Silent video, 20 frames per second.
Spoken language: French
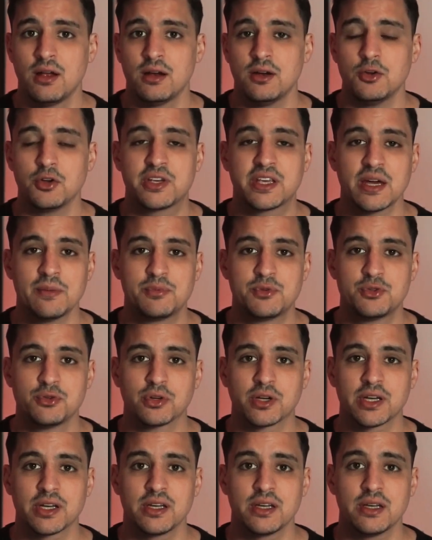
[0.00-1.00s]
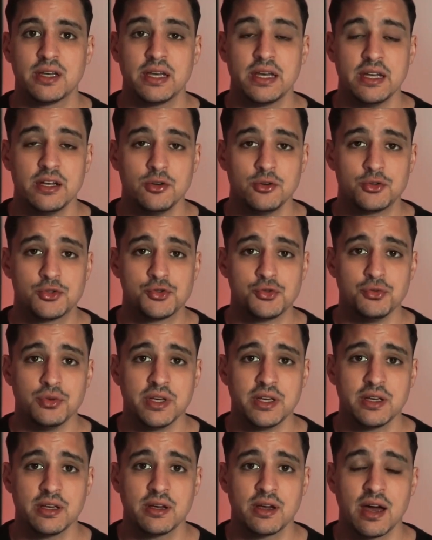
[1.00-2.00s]
le capturer et le
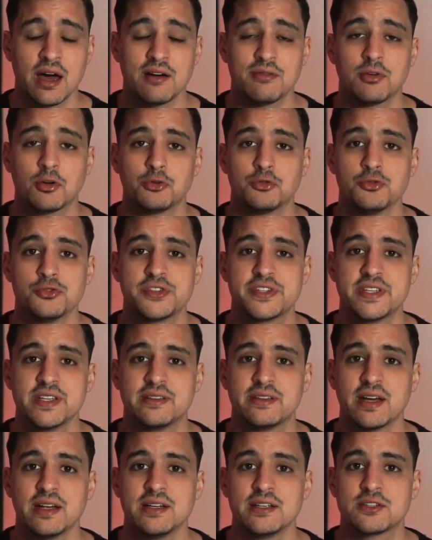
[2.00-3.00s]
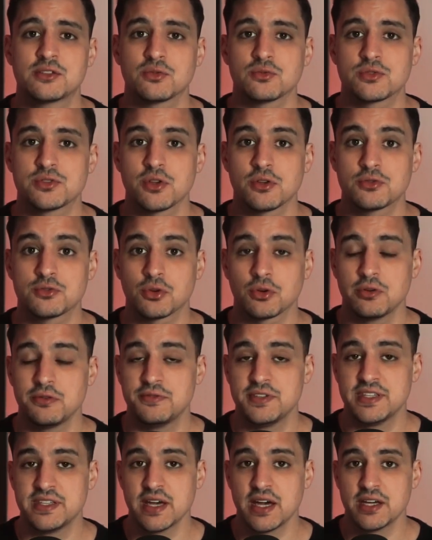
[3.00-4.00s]
tuer avant de s'étaler son sang sur le
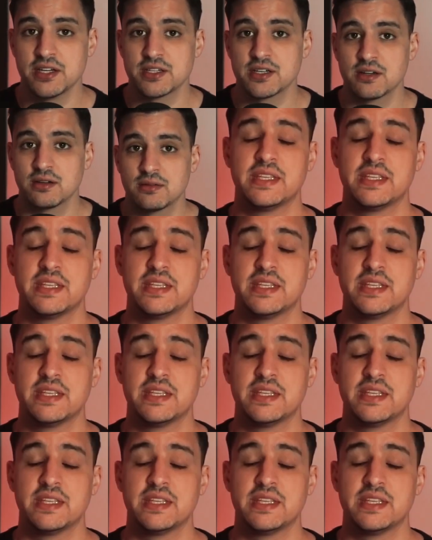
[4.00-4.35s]
visage.